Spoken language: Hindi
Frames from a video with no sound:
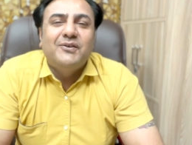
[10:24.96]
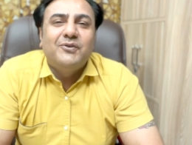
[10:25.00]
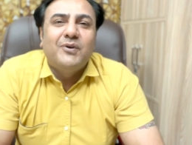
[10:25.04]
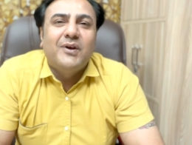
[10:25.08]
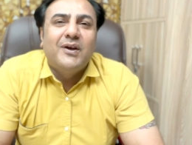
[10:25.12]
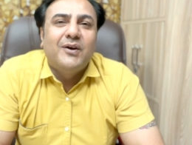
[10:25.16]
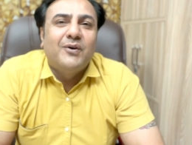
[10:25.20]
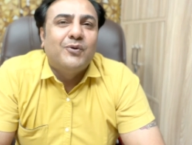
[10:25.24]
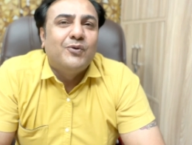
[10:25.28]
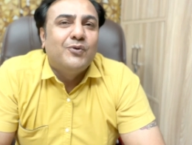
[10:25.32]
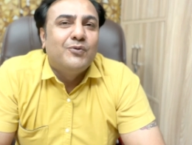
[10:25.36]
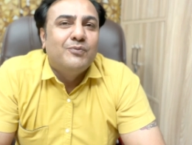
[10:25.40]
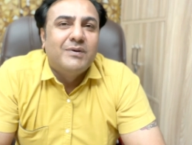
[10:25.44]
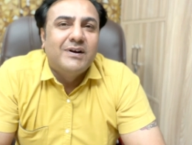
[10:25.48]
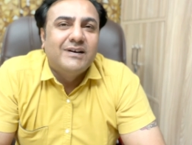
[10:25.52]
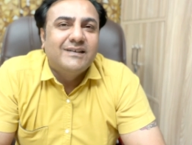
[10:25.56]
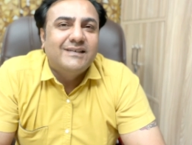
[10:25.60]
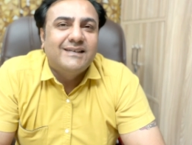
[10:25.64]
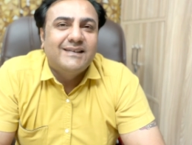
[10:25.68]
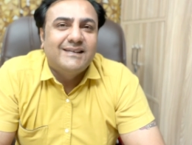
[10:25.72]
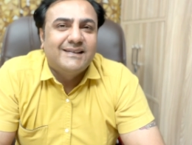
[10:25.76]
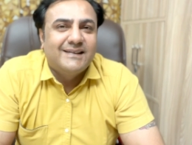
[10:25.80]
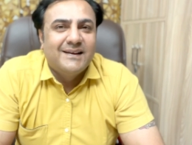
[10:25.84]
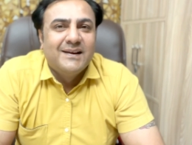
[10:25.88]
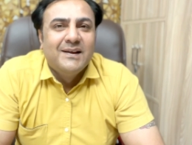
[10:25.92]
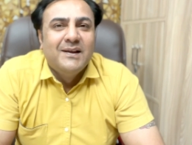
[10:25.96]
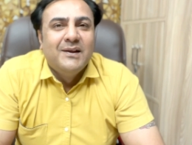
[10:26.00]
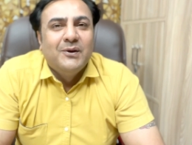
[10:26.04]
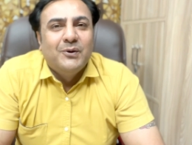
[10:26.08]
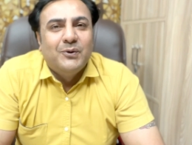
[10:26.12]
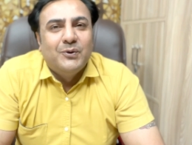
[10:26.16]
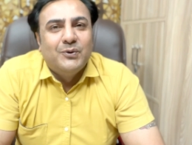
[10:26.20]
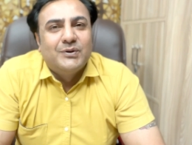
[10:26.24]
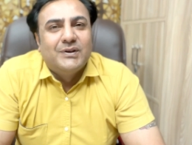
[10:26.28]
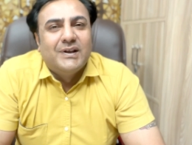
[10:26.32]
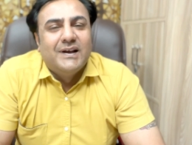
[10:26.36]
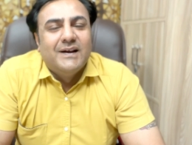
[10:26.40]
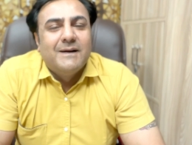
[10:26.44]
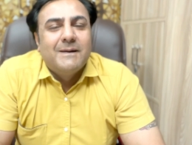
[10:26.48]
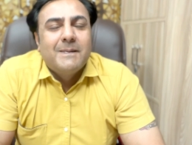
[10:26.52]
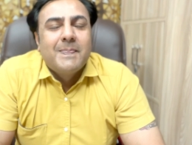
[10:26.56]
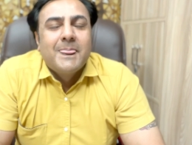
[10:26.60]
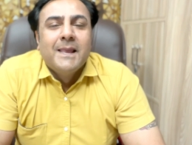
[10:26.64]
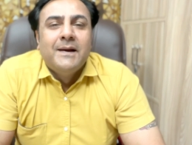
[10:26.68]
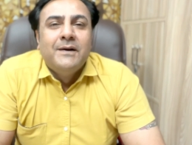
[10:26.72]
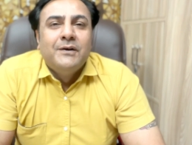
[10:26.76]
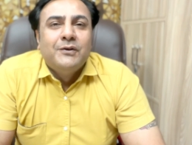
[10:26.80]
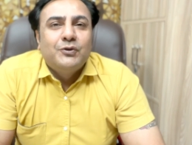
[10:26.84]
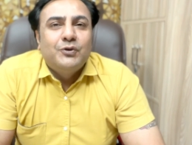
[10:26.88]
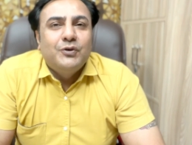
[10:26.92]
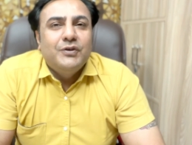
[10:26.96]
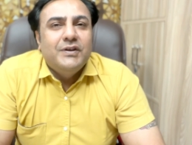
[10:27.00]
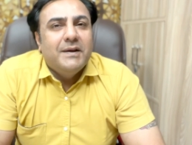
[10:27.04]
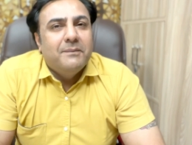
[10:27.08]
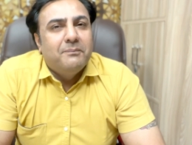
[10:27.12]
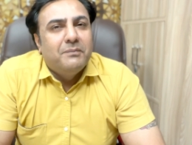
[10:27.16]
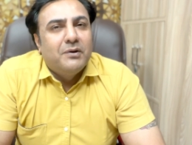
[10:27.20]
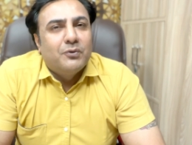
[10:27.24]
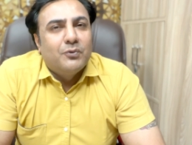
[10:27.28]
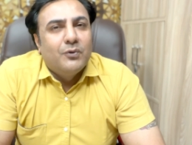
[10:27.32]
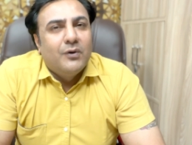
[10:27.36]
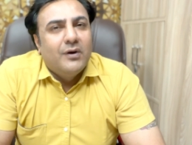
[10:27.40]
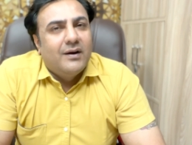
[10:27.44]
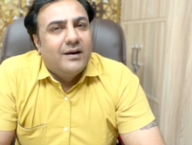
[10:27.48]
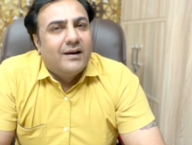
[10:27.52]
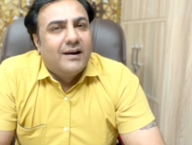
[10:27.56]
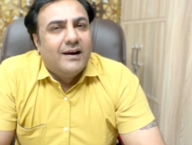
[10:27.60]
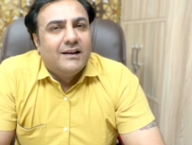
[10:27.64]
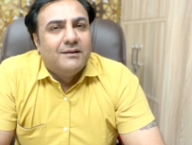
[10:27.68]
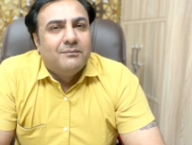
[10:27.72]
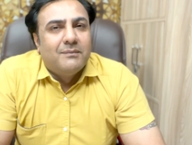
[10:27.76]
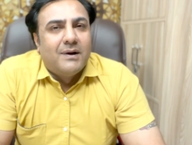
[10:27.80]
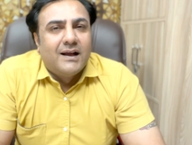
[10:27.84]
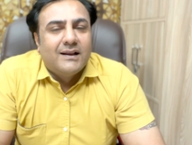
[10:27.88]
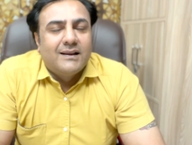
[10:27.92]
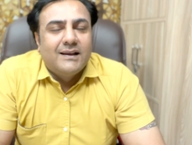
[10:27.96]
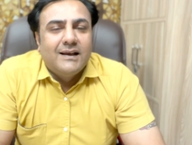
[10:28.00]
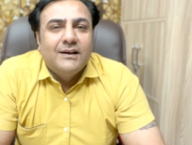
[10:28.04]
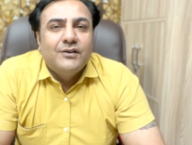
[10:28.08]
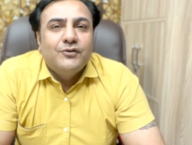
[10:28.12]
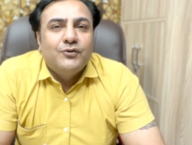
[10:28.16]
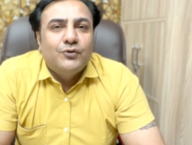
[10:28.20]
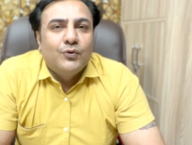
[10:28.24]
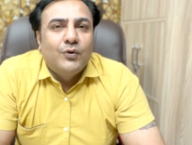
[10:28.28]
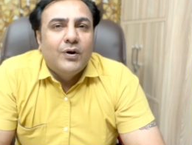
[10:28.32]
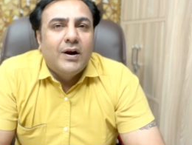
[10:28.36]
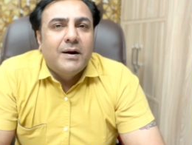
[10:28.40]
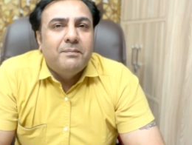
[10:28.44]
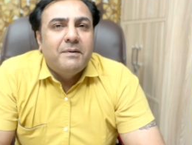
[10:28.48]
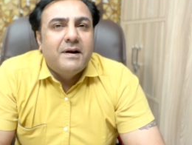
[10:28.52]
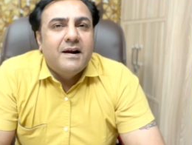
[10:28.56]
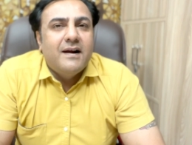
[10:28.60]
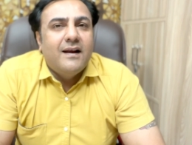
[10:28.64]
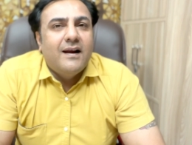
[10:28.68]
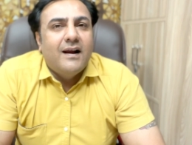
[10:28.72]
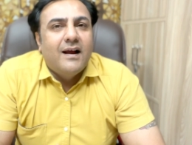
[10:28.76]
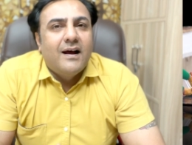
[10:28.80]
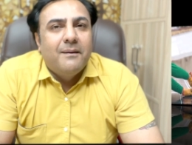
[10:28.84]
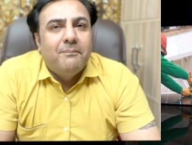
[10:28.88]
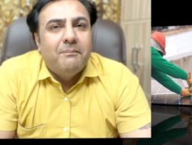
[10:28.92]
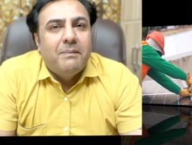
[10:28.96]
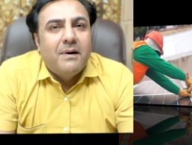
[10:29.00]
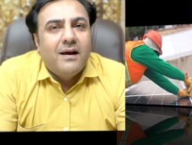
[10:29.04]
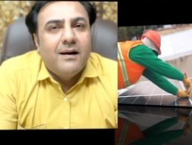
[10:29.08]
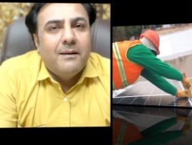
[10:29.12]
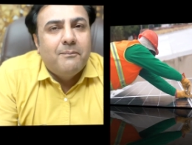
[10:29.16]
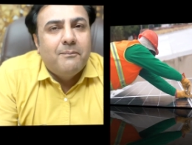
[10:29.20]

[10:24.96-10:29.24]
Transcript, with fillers: जो है रूमर्स होते हैं तो ये बिल्कुल गलत बात है सोलर पैनल आप अगर